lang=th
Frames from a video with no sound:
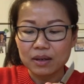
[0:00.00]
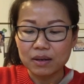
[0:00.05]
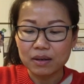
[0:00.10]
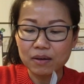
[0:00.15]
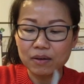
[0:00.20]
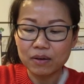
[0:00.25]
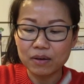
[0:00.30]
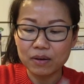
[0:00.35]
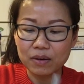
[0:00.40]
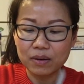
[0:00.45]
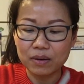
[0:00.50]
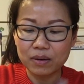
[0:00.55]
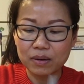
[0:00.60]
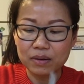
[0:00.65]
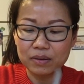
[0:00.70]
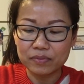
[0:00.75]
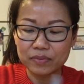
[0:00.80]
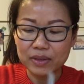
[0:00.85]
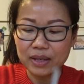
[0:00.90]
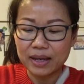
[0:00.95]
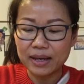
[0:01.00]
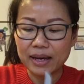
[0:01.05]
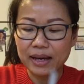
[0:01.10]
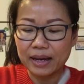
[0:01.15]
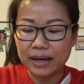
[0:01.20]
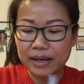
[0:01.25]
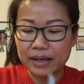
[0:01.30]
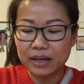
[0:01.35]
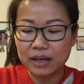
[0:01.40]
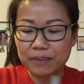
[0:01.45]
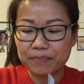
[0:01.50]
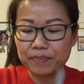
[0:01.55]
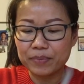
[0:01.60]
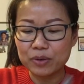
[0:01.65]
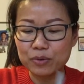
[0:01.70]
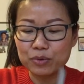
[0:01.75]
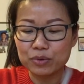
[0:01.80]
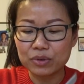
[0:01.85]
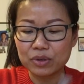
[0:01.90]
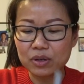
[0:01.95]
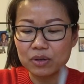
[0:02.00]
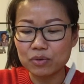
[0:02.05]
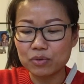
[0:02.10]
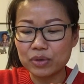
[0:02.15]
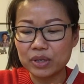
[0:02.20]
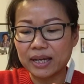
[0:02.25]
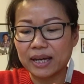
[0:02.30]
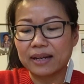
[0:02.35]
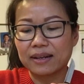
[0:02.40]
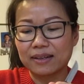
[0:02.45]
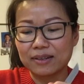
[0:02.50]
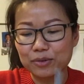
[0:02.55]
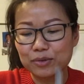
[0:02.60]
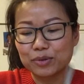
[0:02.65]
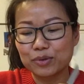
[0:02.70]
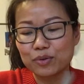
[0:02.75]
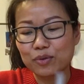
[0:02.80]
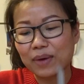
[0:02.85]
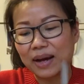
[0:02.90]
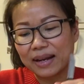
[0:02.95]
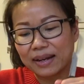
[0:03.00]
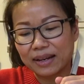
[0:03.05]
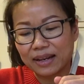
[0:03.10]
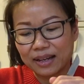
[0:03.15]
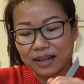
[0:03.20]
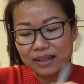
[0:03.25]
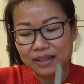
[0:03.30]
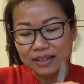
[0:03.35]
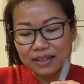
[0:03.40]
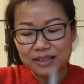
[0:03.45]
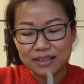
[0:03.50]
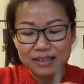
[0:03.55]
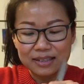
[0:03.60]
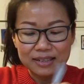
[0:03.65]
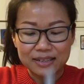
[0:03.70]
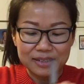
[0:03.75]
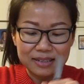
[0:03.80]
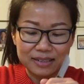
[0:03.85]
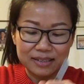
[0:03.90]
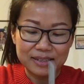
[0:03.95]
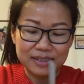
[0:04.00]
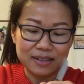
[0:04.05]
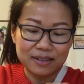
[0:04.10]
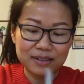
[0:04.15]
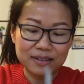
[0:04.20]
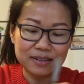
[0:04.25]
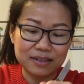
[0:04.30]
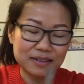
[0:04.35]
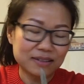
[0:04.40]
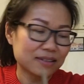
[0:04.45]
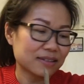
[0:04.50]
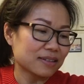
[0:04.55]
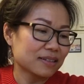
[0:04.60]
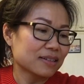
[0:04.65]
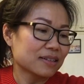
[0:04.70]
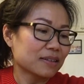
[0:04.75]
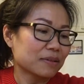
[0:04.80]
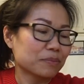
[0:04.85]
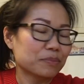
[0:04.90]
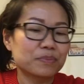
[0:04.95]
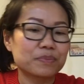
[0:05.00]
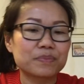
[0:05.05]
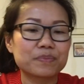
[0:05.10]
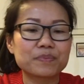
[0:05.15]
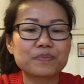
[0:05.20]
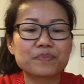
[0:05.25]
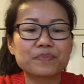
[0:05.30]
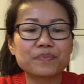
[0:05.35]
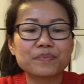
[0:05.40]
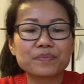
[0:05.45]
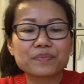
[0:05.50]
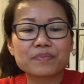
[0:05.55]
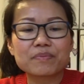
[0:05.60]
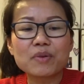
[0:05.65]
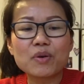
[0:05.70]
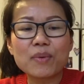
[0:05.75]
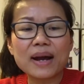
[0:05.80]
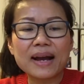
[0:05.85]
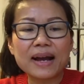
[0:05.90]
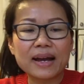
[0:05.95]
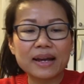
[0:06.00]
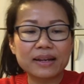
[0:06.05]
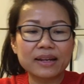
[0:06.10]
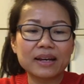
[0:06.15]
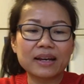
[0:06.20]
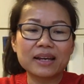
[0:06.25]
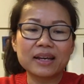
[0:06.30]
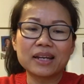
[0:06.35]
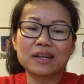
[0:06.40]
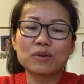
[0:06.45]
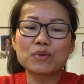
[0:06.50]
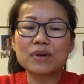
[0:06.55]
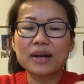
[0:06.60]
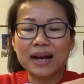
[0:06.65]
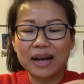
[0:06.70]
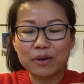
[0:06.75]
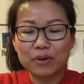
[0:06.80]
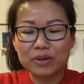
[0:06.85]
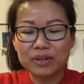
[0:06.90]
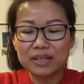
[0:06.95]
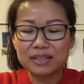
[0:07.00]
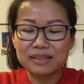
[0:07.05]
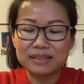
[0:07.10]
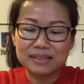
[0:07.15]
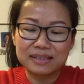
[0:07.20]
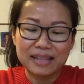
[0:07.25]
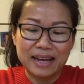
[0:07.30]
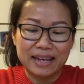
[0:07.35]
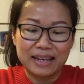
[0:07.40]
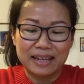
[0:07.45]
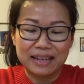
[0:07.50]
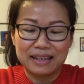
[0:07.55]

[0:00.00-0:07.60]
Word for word: ก็เนี่ยค่ะไอ้กับพี่ขุนก็คุยกันอยู่ทุกวันนะคะก็เมื่อวานนะคะเห็นลูกค้าคนหนึ่งใส่